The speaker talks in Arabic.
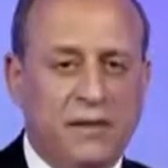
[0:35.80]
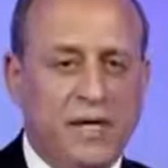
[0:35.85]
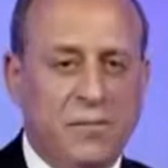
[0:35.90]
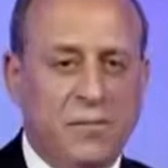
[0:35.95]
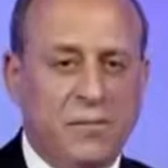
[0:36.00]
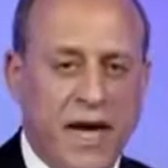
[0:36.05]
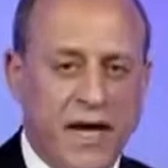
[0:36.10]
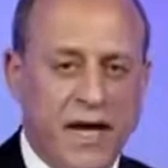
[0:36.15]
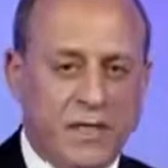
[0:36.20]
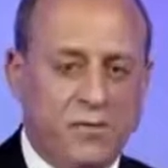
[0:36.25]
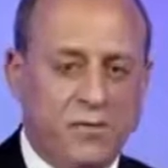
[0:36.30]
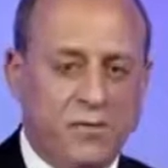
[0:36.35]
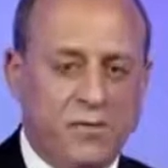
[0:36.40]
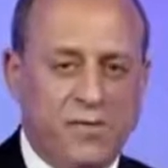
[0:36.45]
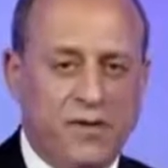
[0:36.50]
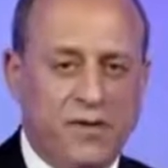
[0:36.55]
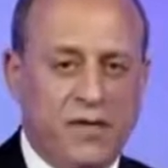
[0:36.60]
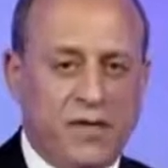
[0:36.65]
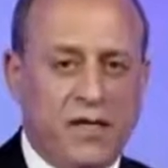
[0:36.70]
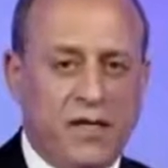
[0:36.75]
بحزم
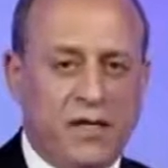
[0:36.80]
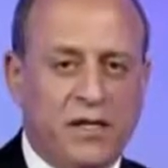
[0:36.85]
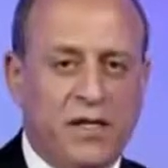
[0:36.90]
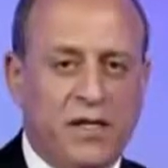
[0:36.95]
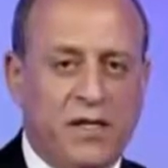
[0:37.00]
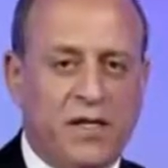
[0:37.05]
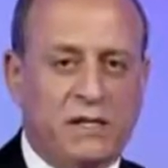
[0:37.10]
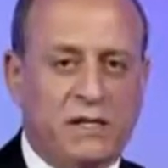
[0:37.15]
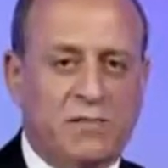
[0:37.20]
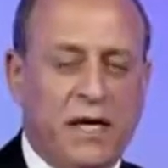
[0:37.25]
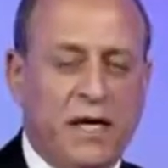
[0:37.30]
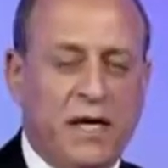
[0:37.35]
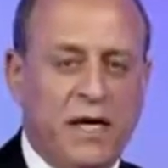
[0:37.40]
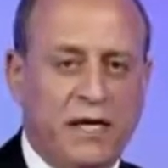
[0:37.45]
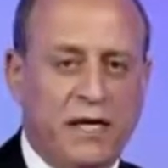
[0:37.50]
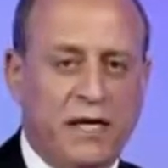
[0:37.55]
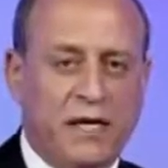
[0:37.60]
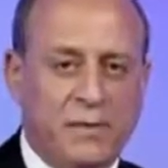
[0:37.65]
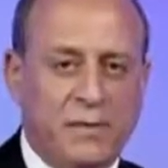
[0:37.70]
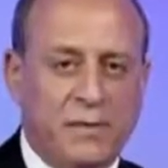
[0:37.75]
في القرارات من
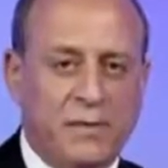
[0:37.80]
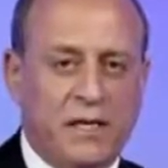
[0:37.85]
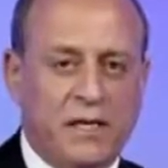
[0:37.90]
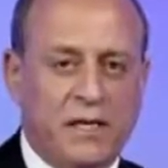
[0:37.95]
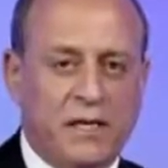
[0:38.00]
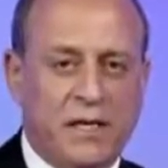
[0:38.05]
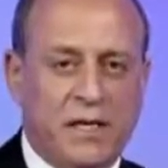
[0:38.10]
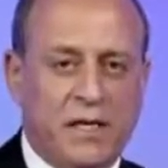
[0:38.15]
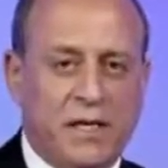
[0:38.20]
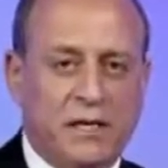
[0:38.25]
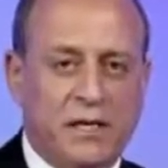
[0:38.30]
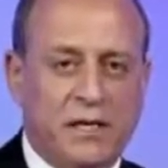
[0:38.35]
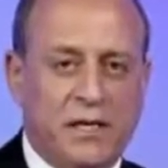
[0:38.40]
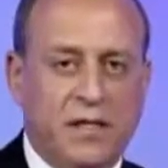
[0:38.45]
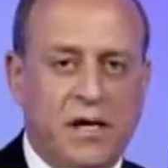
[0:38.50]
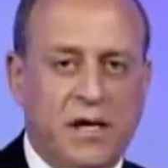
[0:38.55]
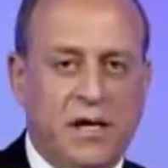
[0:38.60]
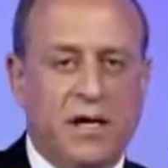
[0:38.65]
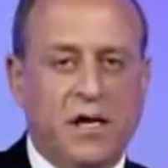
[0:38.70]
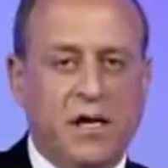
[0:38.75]
خلال سبعه انذارات انذارات
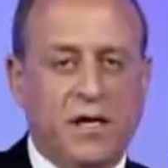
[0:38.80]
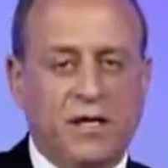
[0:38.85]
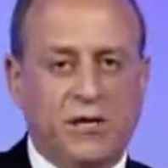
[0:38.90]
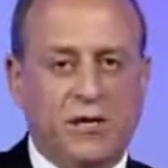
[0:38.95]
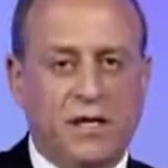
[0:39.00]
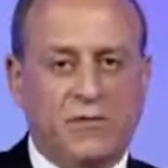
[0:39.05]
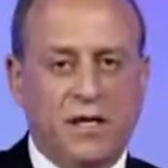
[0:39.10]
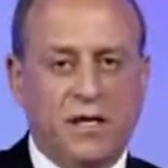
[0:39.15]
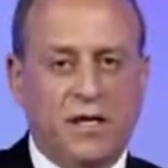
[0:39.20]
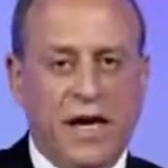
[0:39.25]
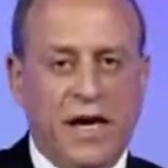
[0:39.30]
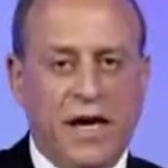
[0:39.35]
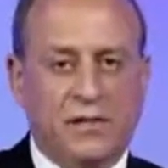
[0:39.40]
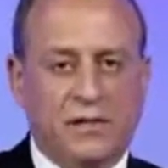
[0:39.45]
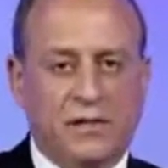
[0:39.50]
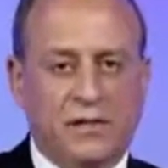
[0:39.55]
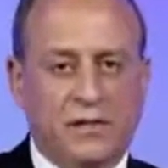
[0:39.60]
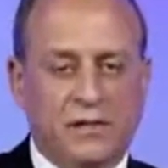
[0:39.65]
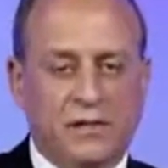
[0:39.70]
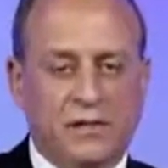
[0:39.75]
صحيحة إضافة لحالة
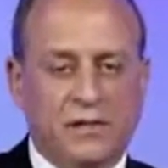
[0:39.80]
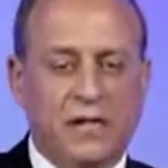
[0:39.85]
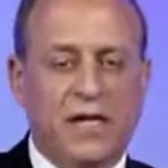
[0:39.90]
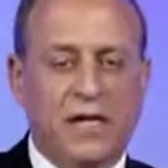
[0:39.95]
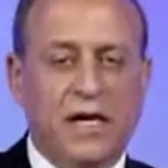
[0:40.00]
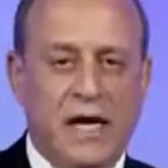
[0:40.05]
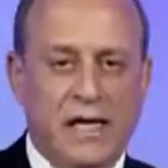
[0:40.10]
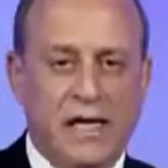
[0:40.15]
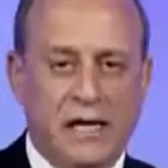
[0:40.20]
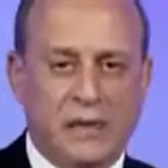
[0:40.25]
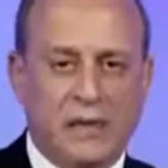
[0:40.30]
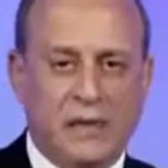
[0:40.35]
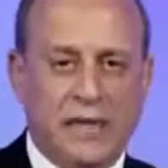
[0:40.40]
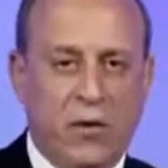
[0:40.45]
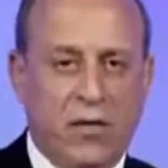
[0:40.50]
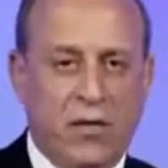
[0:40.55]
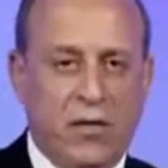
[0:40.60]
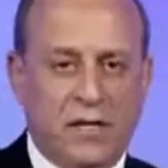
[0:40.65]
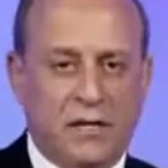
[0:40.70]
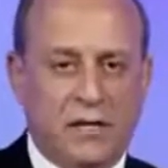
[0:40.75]
الطرد التي
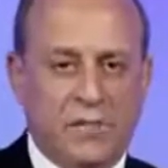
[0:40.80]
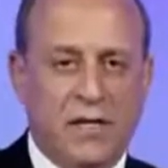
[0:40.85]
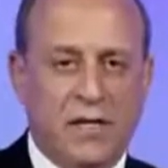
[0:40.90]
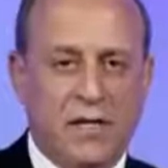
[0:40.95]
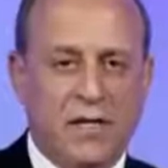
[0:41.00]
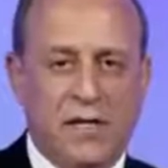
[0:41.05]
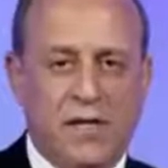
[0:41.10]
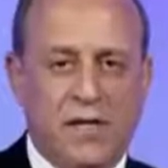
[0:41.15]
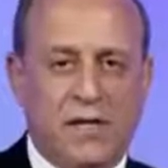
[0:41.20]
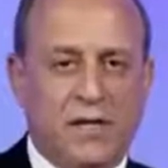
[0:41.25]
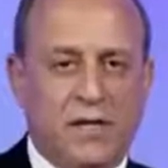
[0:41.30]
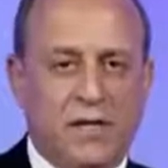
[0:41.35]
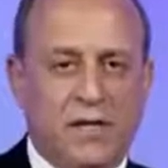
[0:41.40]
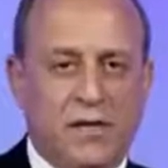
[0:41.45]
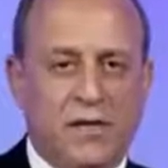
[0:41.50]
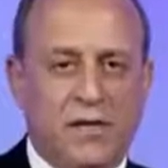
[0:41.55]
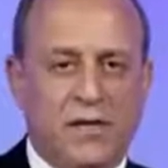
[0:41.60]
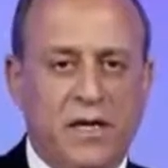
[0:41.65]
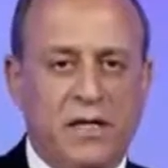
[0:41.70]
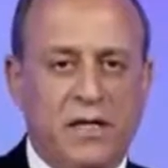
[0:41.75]
تحولت من الإنذار
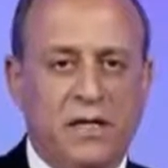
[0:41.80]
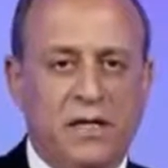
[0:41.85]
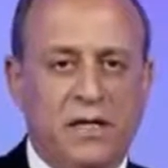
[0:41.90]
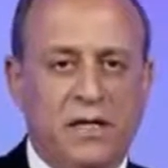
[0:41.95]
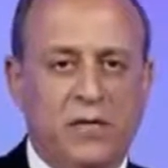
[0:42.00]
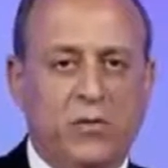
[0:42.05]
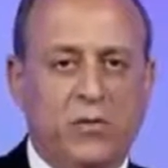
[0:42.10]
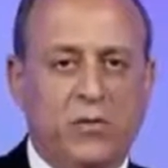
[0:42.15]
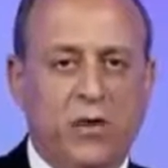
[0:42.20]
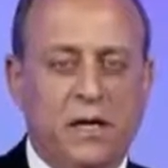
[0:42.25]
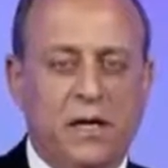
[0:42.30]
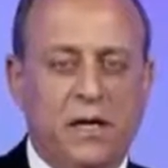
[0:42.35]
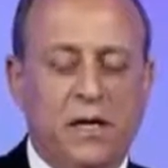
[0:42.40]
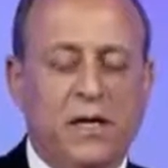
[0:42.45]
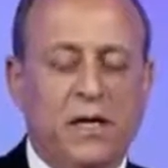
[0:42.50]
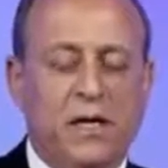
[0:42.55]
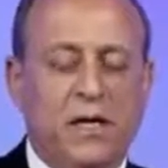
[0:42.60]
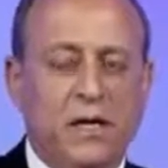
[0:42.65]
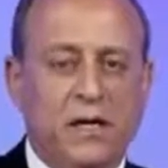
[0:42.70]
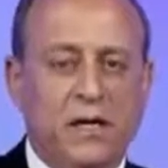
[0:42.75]
الثاني
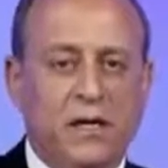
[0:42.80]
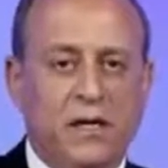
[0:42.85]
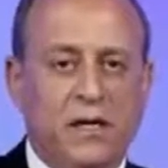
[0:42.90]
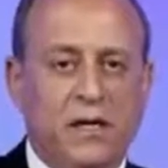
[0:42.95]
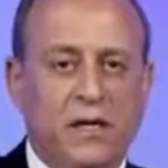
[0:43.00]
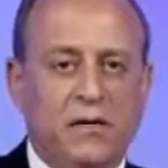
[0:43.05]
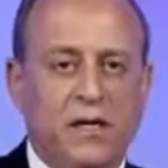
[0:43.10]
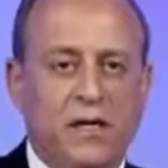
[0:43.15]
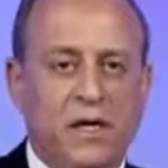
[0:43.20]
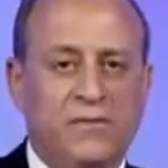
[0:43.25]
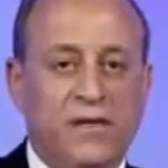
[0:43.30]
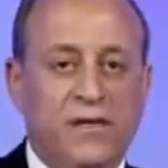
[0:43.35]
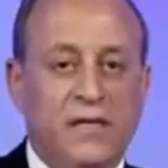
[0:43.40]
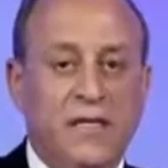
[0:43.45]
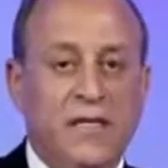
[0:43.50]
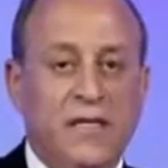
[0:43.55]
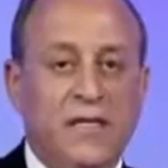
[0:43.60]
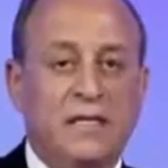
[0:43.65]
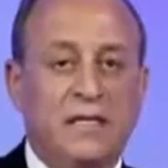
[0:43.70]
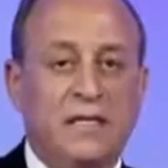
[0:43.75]
وإضافة
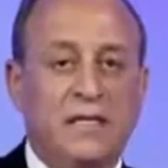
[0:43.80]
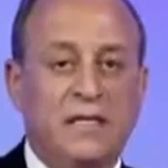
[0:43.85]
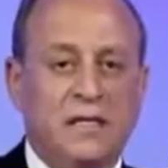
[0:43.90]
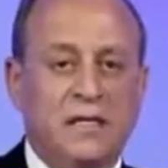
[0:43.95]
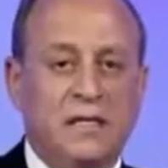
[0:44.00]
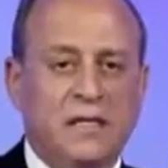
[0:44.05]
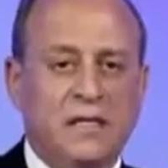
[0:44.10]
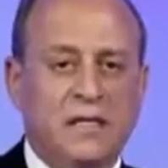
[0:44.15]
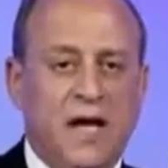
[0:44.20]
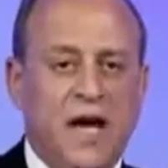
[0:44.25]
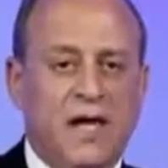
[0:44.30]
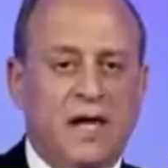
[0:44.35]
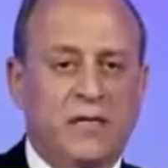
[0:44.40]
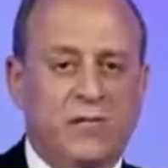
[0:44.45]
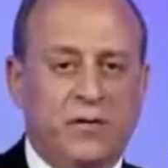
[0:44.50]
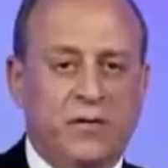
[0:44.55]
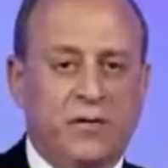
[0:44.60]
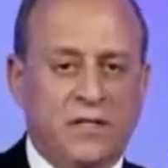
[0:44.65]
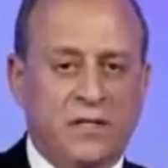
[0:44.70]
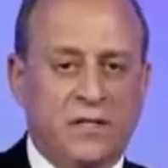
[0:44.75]
لست اتاحات
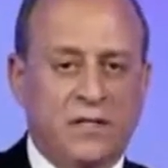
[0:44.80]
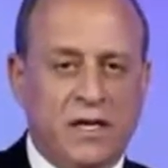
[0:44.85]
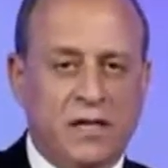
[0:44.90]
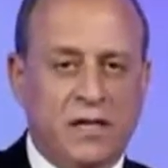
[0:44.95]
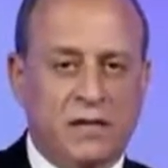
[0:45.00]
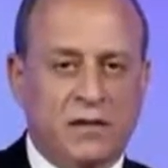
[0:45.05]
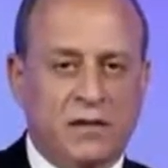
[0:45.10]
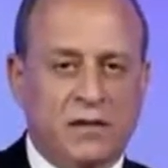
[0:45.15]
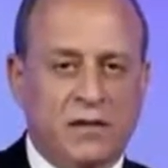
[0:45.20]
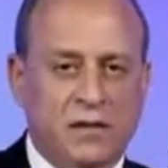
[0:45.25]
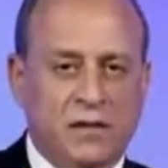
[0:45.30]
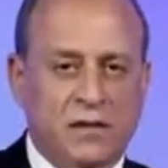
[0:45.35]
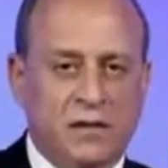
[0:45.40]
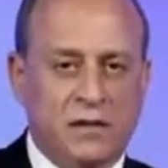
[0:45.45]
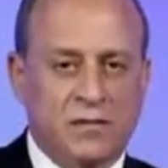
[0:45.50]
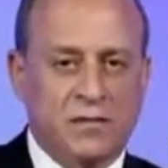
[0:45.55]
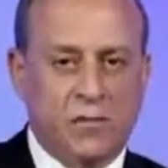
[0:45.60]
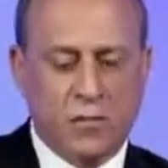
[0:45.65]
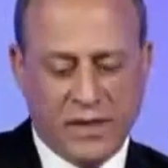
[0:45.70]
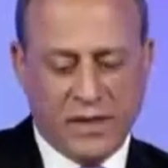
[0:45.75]
فرص كانت
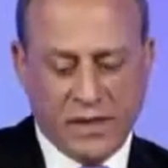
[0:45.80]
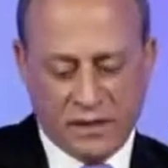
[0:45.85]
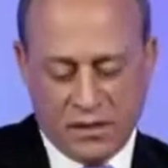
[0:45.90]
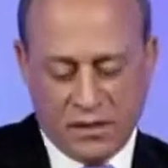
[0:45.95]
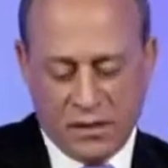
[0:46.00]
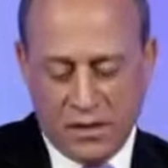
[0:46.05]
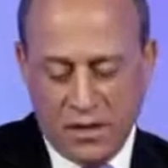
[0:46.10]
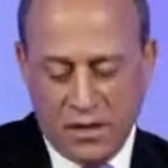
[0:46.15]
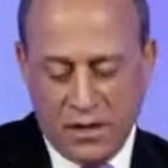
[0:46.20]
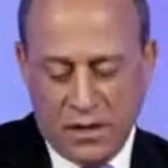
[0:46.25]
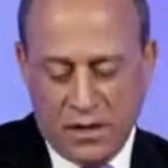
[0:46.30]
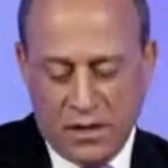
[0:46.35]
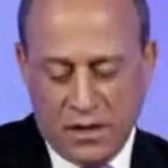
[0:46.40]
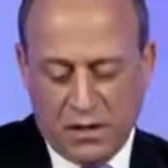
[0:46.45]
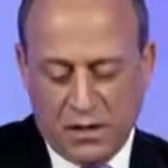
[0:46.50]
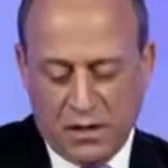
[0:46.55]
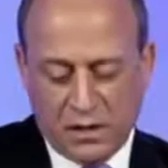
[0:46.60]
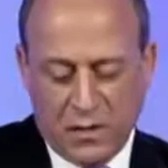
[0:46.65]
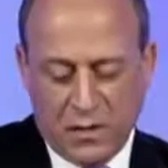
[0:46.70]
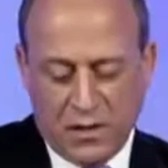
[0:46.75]
آه، ممتازه
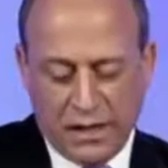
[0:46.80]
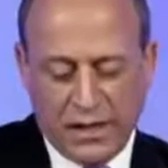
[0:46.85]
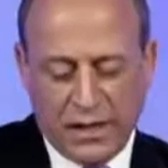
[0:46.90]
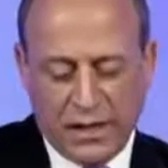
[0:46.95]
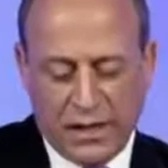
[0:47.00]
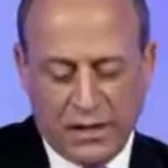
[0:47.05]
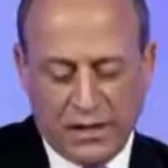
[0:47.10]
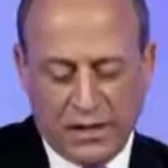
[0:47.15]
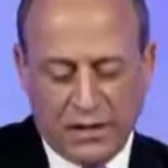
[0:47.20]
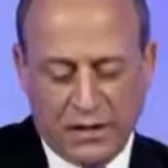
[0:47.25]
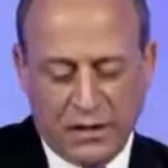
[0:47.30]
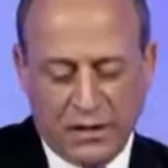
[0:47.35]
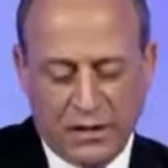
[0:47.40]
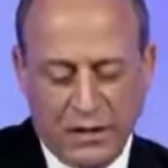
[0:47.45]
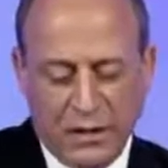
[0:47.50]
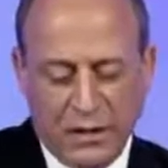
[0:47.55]
آه، طبعا خلال